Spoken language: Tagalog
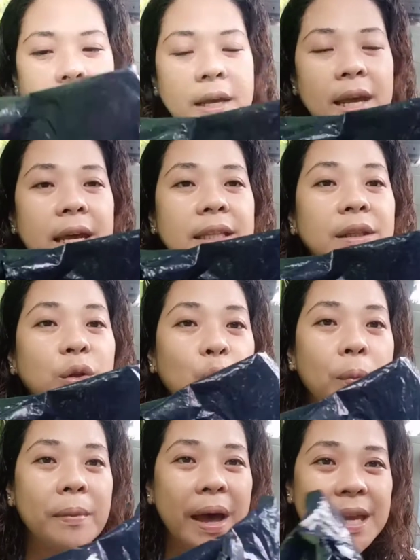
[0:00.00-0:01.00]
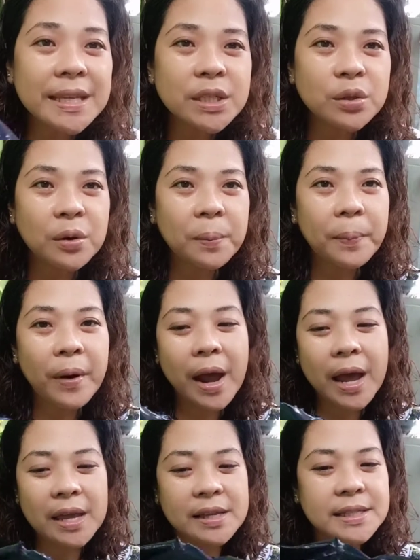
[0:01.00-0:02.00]
And to my
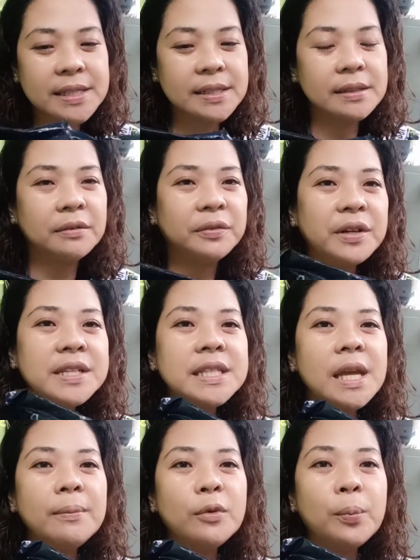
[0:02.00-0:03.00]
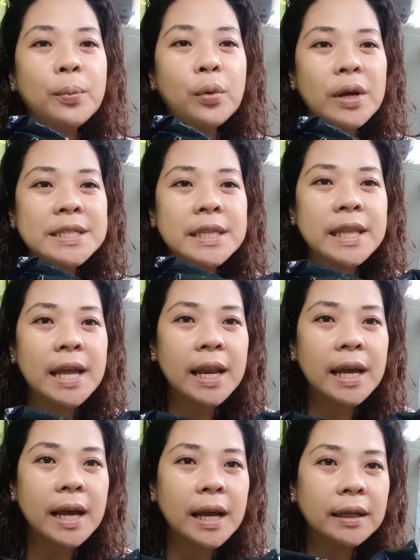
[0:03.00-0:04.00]
surprise, first time ko po kasi
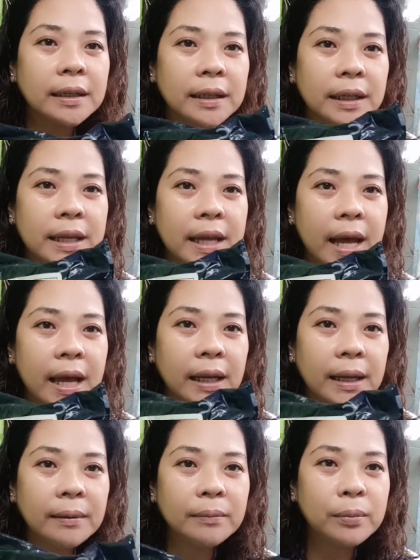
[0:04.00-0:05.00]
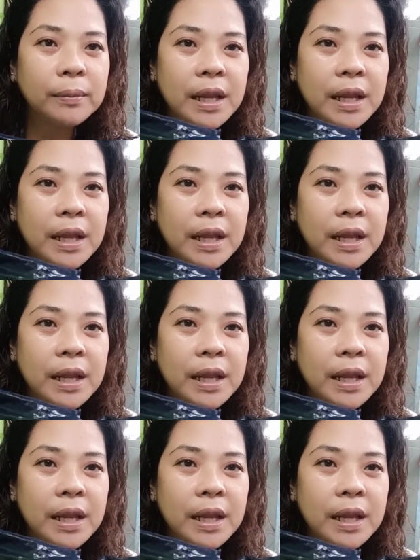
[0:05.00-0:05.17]
talagang nangyaring bumili